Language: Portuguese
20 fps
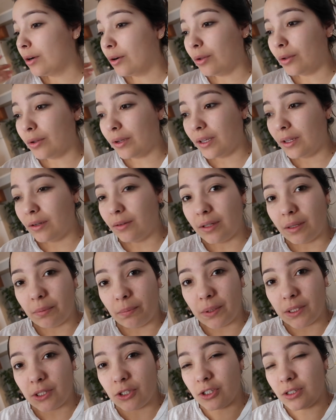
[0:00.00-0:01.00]
Coloquei no
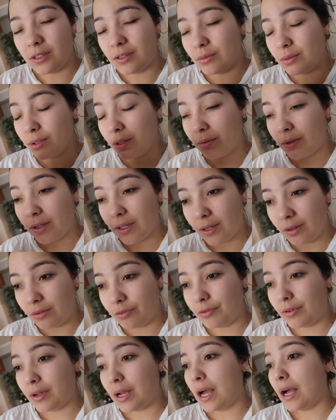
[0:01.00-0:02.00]
tapetinho, não queria
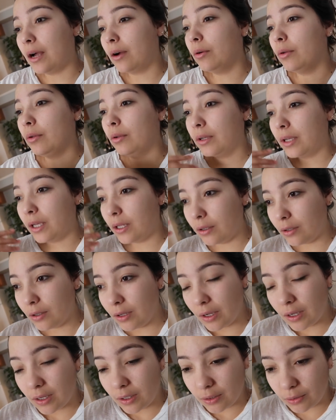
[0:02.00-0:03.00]
ficar. Coloquei
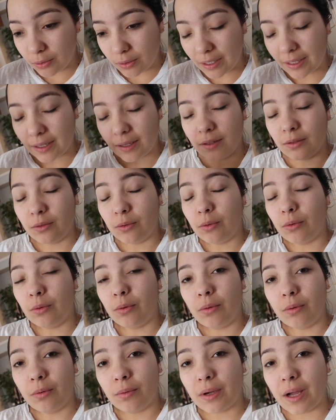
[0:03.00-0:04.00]
na,
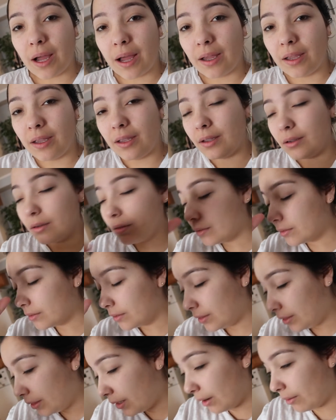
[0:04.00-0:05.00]
no carrinho,
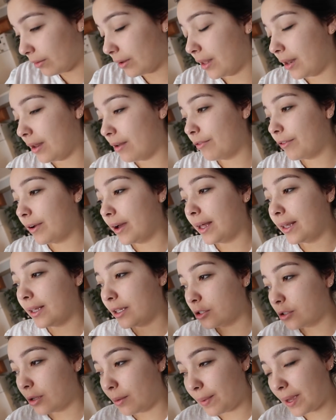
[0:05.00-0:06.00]
não queria ficar.
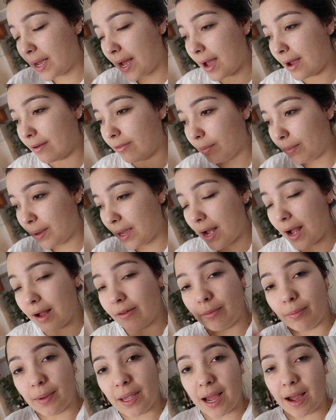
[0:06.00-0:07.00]
Ela só berrava,
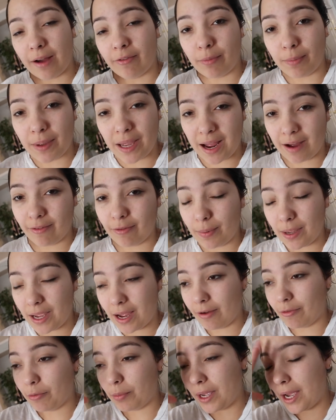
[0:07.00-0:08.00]
berrava, berrava, berrava,
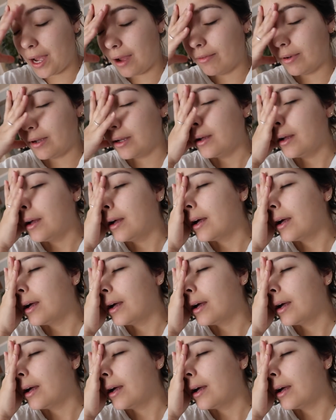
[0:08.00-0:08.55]
berrava, berrava.